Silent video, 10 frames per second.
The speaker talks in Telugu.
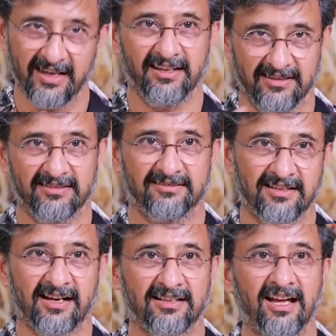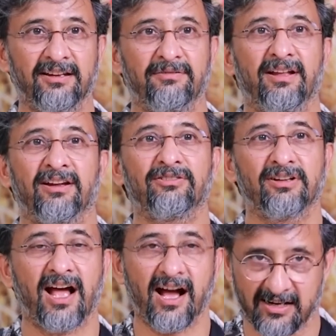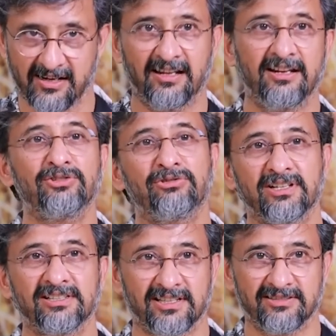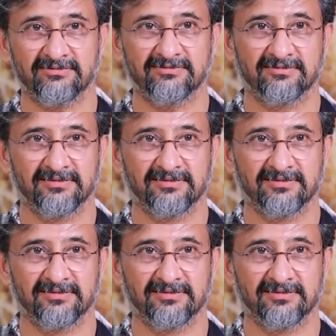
అని అక్కడ దాని వెనక అక్కడ వెళ్ళి షూటింగ్ చేశాం